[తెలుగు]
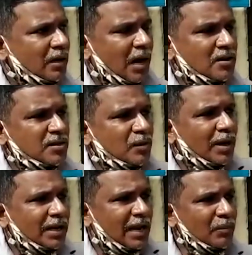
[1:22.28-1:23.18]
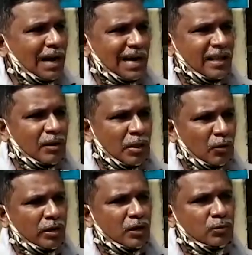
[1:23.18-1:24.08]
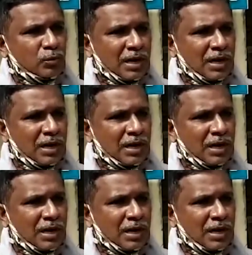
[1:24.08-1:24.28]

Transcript: అవును సార్ మాకు ఏం ఆధారం అది ఒకటే ఉంది ఉన్న